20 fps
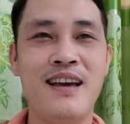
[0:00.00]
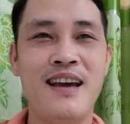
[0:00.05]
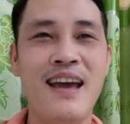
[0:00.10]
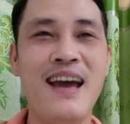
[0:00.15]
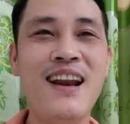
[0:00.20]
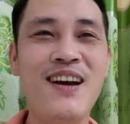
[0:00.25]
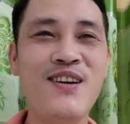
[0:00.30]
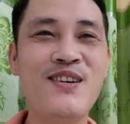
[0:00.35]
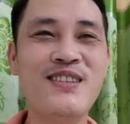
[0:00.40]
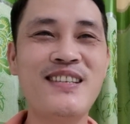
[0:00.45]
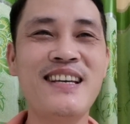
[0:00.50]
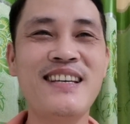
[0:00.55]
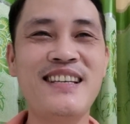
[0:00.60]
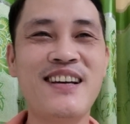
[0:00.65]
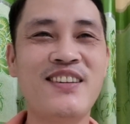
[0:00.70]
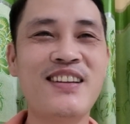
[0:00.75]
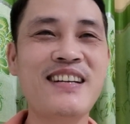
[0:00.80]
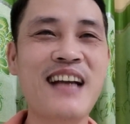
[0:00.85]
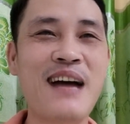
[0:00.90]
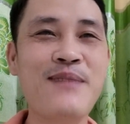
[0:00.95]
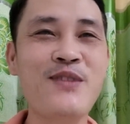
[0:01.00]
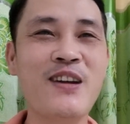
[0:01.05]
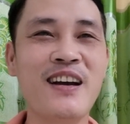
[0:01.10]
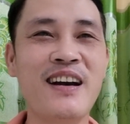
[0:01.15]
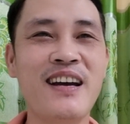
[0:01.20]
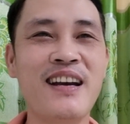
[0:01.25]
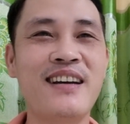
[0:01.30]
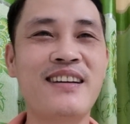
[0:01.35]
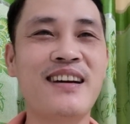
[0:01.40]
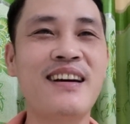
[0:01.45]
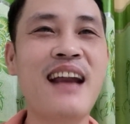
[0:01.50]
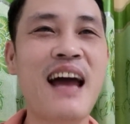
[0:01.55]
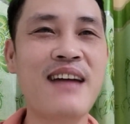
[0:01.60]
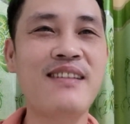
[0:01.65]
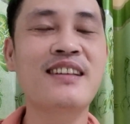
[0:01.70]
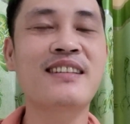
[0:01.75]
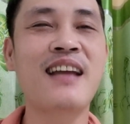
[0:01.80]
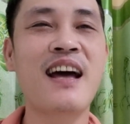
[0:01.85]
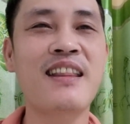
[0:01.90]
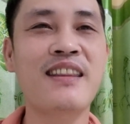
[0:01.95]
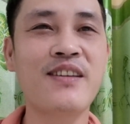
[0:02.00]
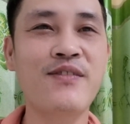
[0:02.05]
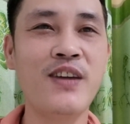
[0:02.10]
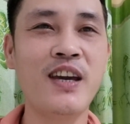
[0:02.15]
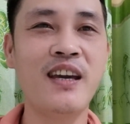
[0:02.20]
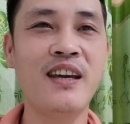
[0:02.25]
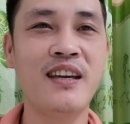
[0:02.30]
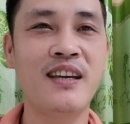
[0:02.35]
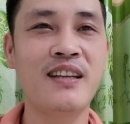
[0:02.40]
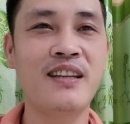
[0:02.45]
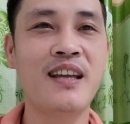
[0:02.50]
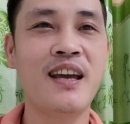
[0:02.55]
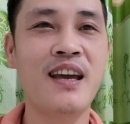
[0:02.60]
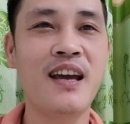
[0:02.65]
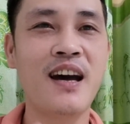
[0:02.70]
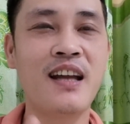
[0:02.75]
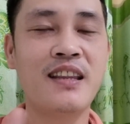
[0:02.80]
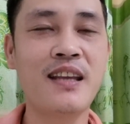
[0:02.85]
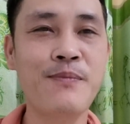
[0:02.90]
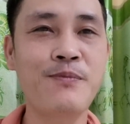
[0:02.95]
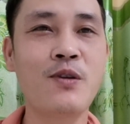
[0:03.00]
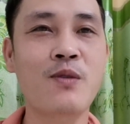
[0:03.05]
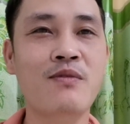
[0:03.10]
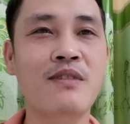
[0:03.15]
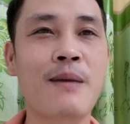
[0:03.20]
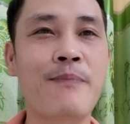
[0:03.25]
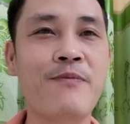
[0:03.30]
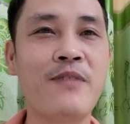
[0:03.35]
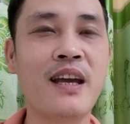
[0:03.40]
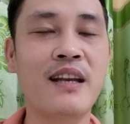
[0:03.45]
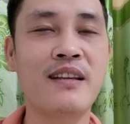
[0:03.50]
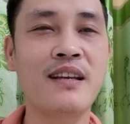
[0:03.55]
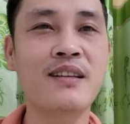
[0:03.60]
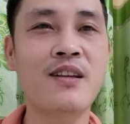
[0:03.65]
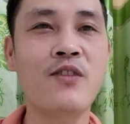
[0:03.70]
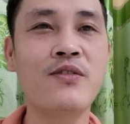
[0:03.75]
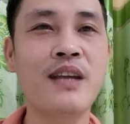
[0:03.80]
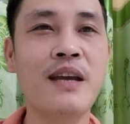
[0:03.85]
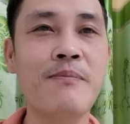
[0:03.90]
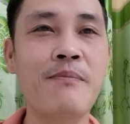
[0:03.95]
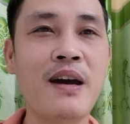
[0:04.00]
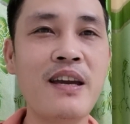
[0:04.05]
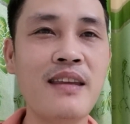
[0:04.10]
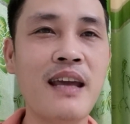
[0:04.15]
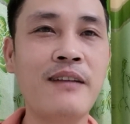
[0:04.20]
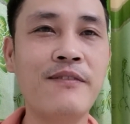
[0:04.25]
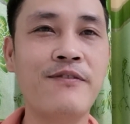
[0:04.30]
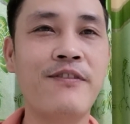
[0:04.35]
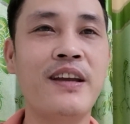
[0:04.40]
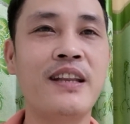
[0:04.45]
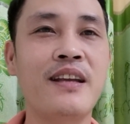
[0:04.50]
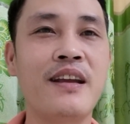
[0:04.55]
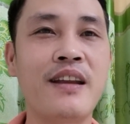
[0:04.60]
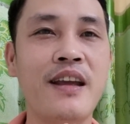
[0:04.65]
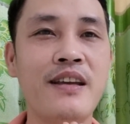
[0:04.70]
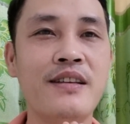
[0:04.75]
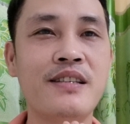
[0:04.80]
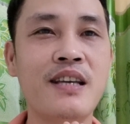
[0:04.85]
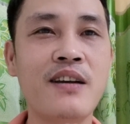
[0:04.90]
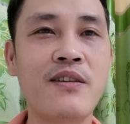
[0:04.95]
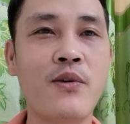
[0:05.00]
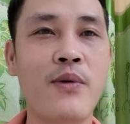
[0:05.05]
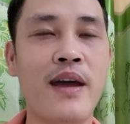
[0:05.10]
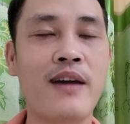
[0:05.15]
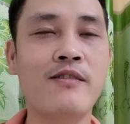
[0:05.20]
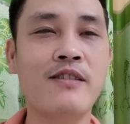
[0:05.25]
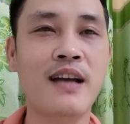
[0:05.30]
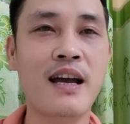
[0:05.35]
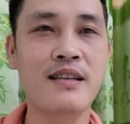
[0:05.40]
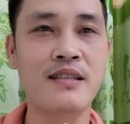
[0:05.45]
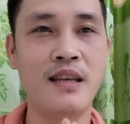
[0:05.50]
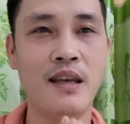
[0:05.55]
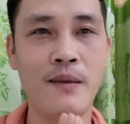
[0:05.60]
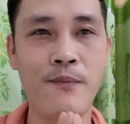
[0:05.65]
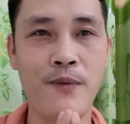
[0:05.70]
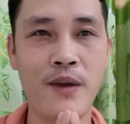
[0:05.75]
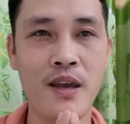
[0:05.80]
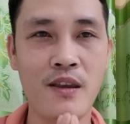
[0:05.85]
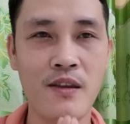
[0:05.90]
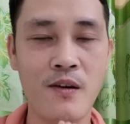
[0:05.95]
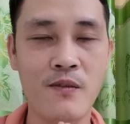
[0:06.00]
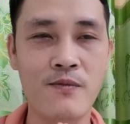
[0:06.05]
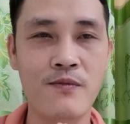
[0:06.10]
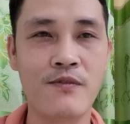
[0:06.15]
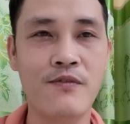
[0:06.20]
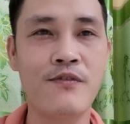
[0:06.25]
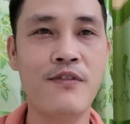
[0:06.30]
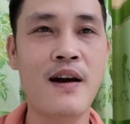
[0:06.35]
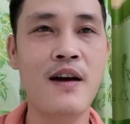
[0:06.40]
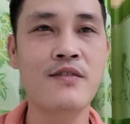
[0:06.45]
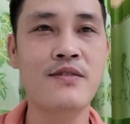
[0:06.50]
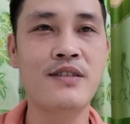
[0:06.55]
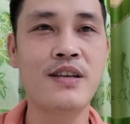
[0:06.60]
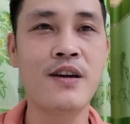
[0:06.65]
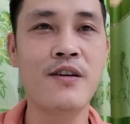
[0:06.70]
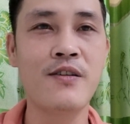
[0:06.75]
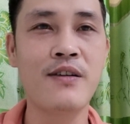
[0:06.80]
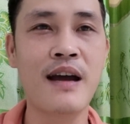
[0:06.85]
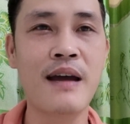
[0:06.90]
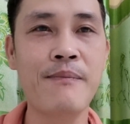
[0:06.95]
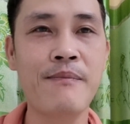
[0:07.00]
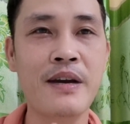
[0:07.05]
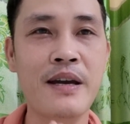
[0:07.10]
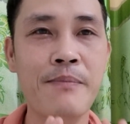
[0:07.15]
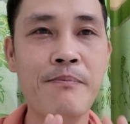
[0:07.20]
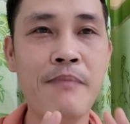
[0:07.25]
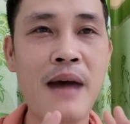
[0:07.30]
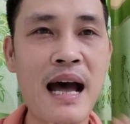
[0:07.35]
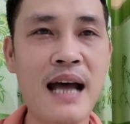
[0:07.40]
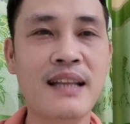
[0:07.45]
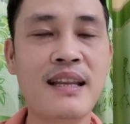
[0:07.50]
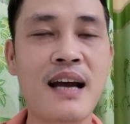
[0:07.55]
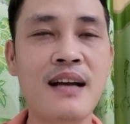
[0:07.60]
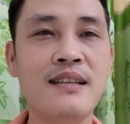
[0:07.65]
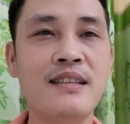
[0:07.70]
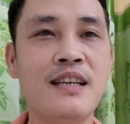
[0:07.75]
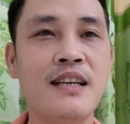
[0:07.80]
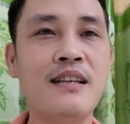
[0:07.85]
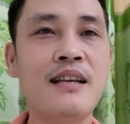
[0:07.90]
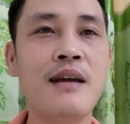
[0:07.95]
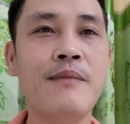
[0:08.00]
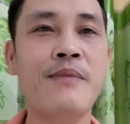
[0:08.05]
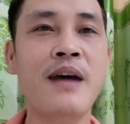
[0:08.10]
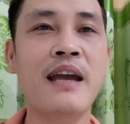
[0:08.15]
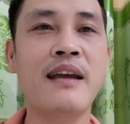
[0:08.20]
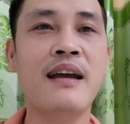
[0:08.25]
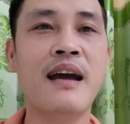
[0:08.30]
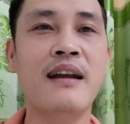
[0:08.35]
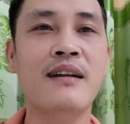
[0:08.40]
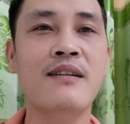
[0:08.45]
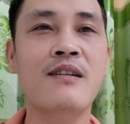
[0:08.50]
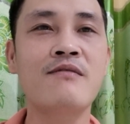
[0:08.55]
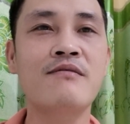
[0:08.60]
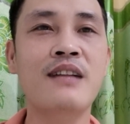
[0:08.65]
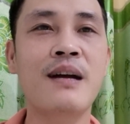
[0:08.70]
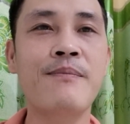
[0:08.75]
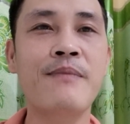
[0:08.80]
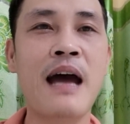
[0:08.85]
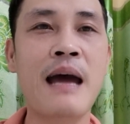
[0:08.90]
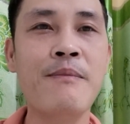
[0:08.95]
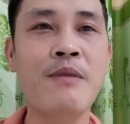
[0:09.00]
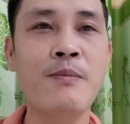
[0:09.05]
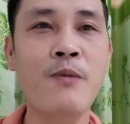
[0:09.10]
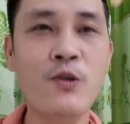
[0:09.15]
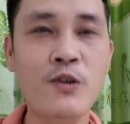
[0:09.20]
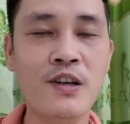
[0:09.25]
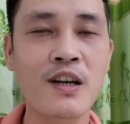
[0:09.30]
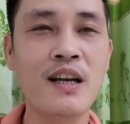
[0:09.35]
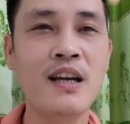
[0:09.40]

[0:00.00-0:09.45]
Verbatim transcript: Hello, xin chào tất cả mọi người đã trở lại Lực Tam TV. Thì uh, tiếp tục cập nhật những thông tin mới nhất về tình hình sức khỏe của ca sĩ Phi Nhung vào chiều ngày 13 tháng 9 năm 2021.